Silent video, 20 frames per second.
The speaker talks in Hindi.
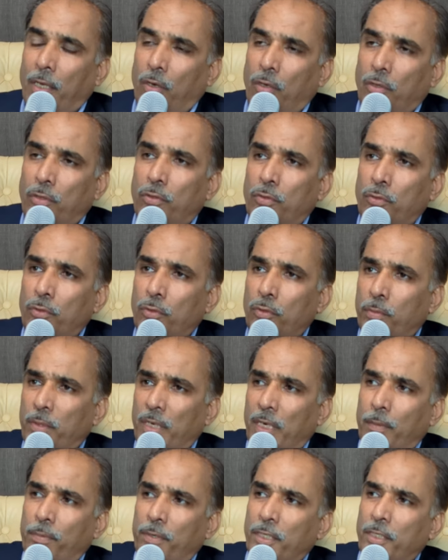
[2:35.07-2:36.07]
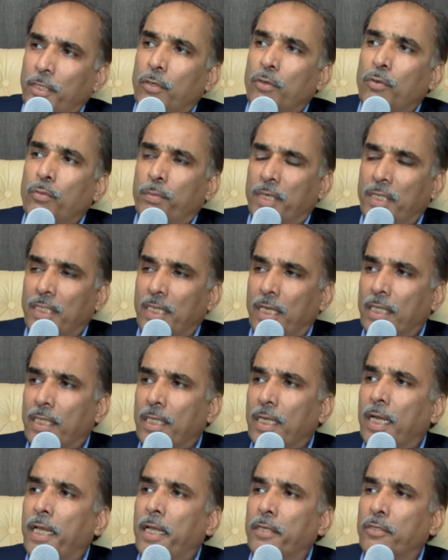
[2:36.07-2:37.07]
और जो जो ब्लड प्रेशर ऊपर
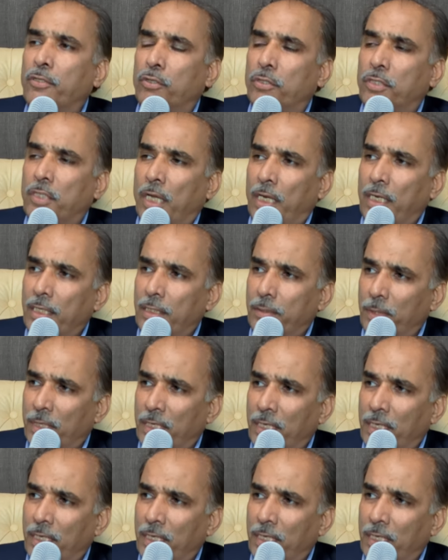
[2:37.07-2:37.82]
जाता है 140